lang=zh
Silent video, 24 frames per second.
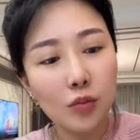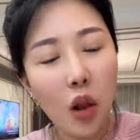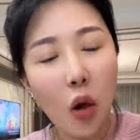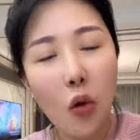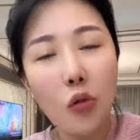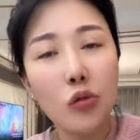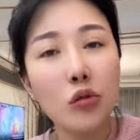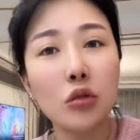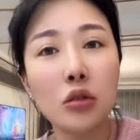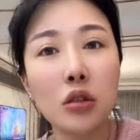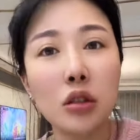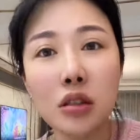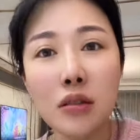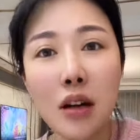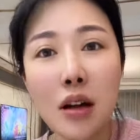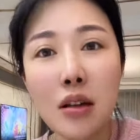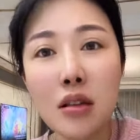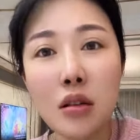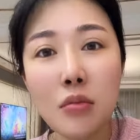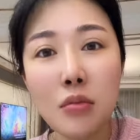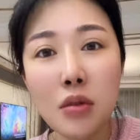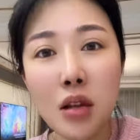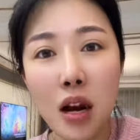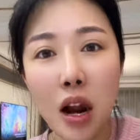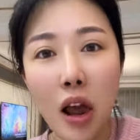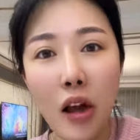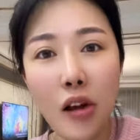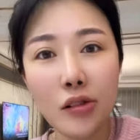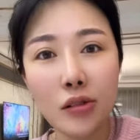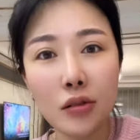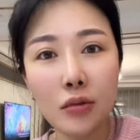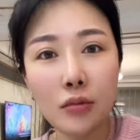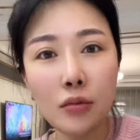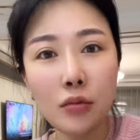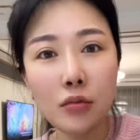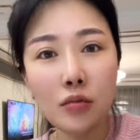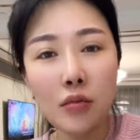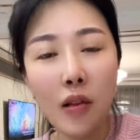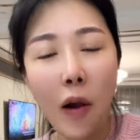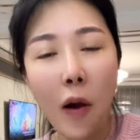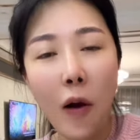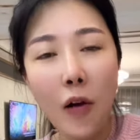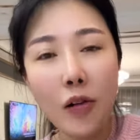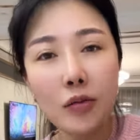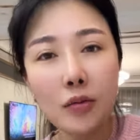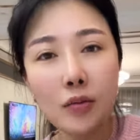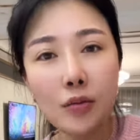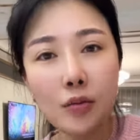我是吃完停不下来，
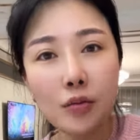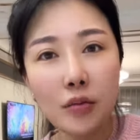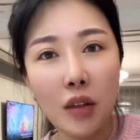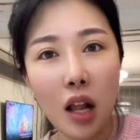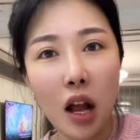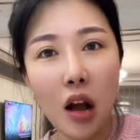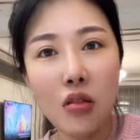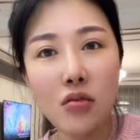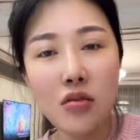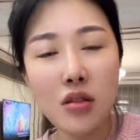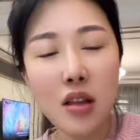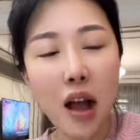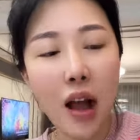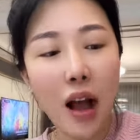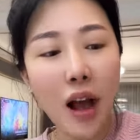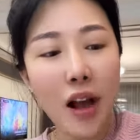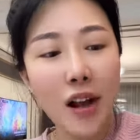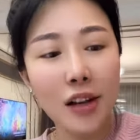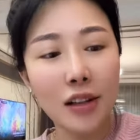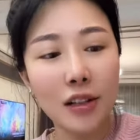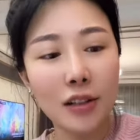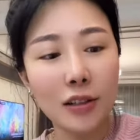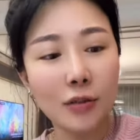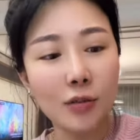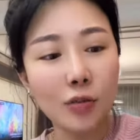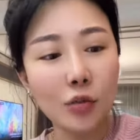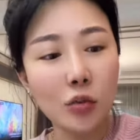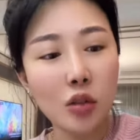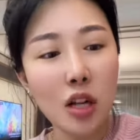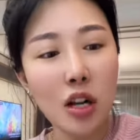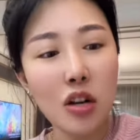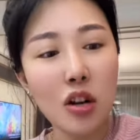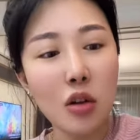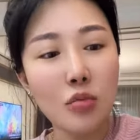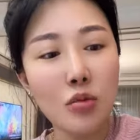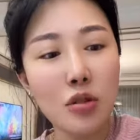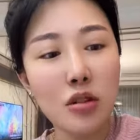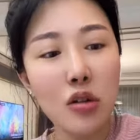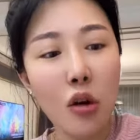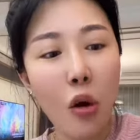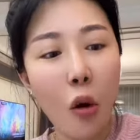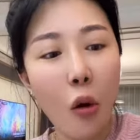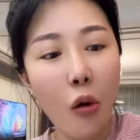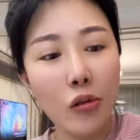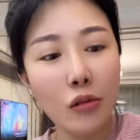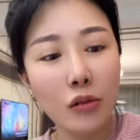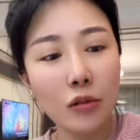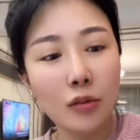然后你再爱人，再拿啤酒
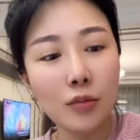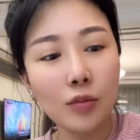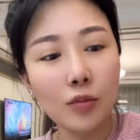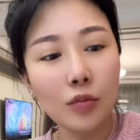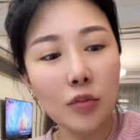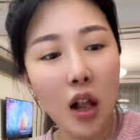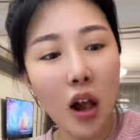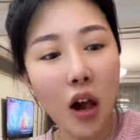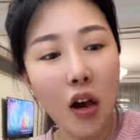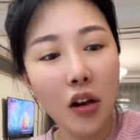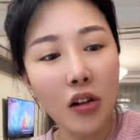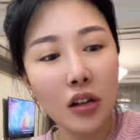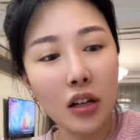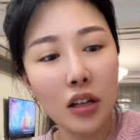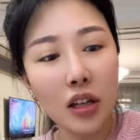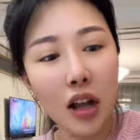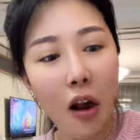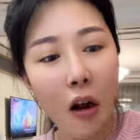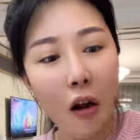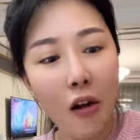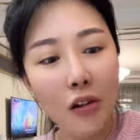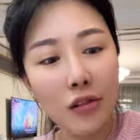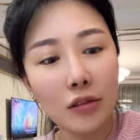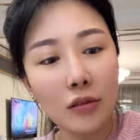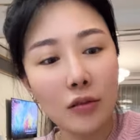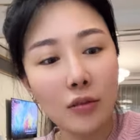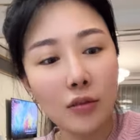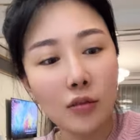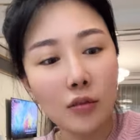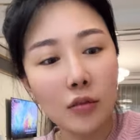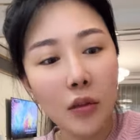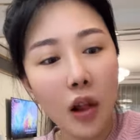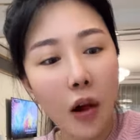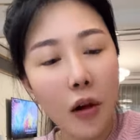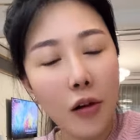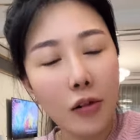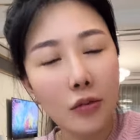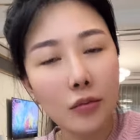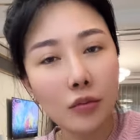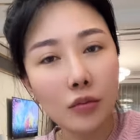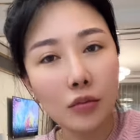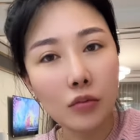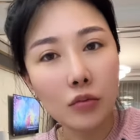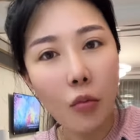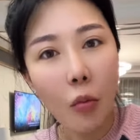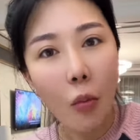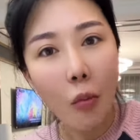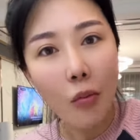喝点
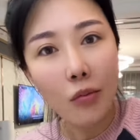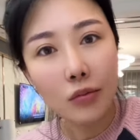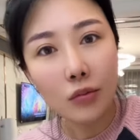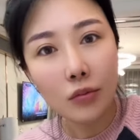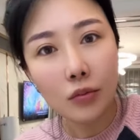嗯，